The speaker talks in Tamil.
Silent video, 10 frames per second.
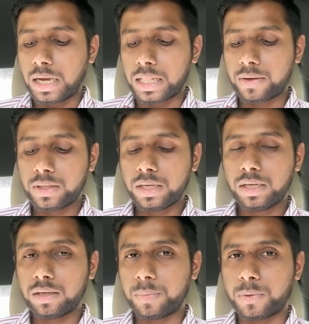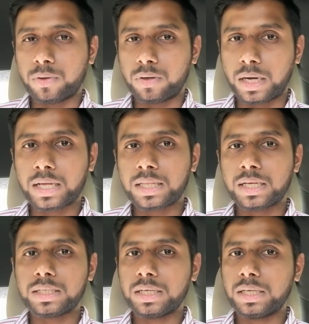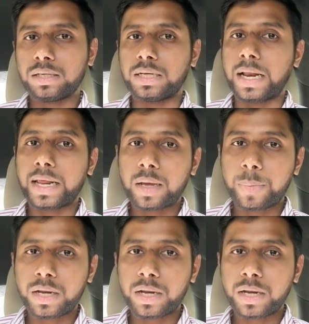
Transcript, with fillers: அதாவது இப்போது எனக்கு தெரிஞ்சு நிறைய